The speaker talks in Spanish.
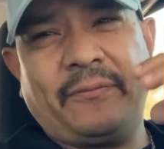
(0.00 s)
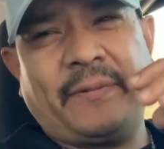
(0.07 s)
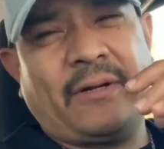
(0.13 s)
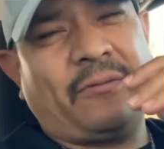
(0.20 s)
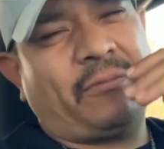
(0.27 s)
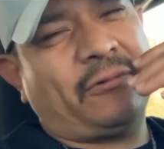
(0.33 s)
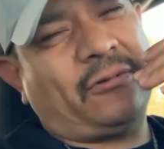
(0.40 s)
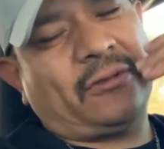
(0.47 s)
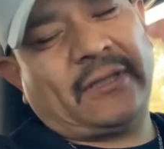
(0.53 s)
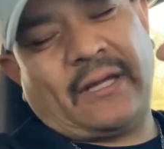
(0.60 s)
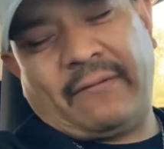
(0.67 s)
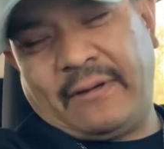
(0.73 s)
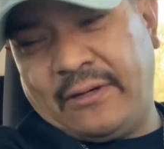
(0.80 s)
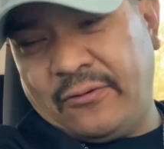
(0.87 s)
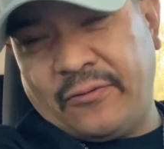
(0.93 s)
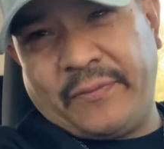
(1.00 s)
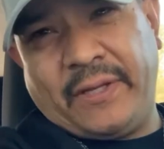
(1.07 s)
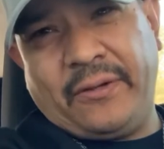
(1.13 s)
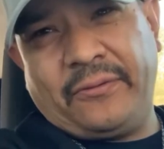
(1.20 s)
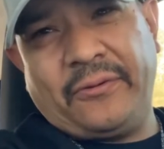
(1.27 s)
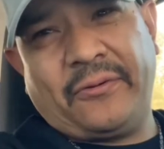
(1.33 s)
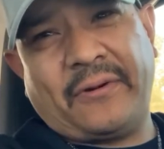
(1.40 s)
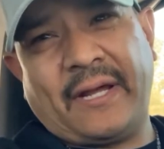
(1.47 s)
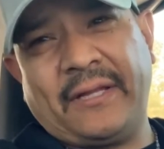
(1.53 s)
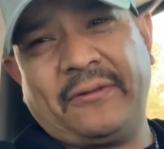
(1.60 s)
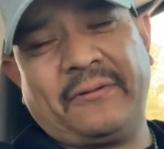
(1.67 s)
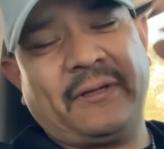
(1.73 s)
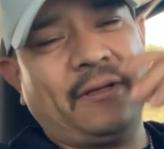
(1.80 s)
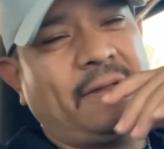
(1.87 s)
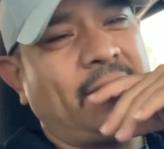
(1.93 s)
pero pues yo estaba en lo mío llorando ahí.